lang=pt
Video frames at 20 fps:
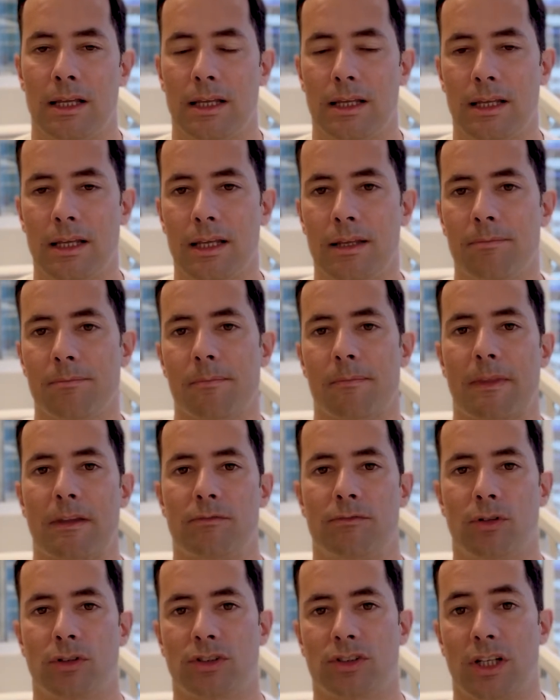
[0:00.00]
E
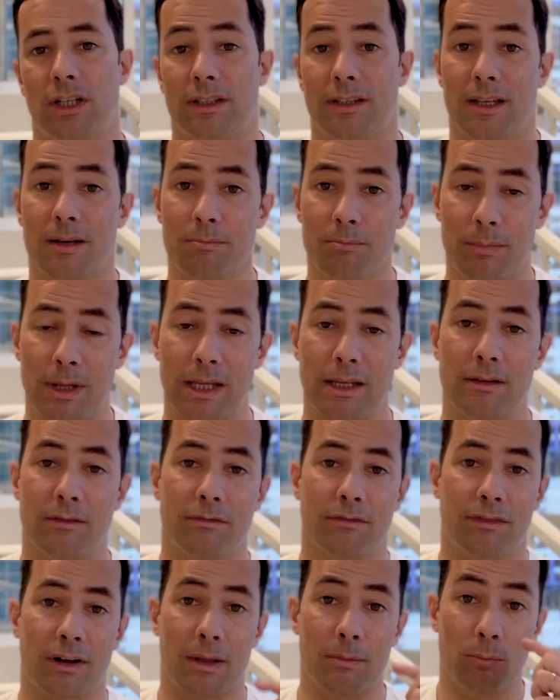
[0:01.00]
você também
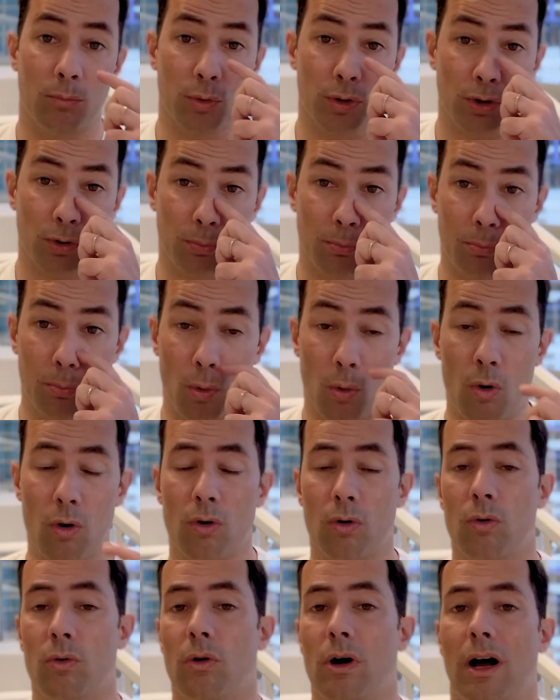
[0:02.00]
vai muito
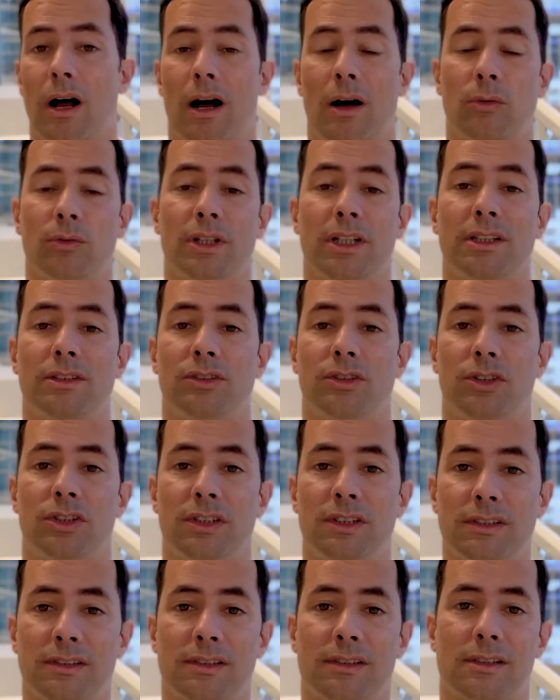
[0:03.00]
pouco ao
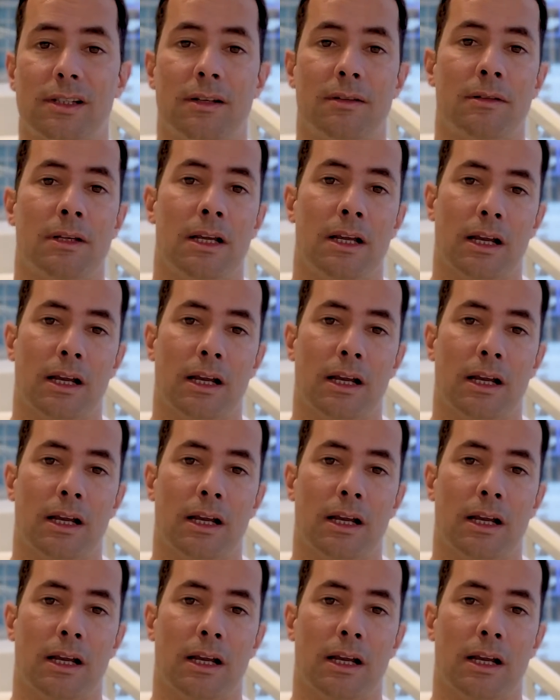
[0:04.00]
dentista.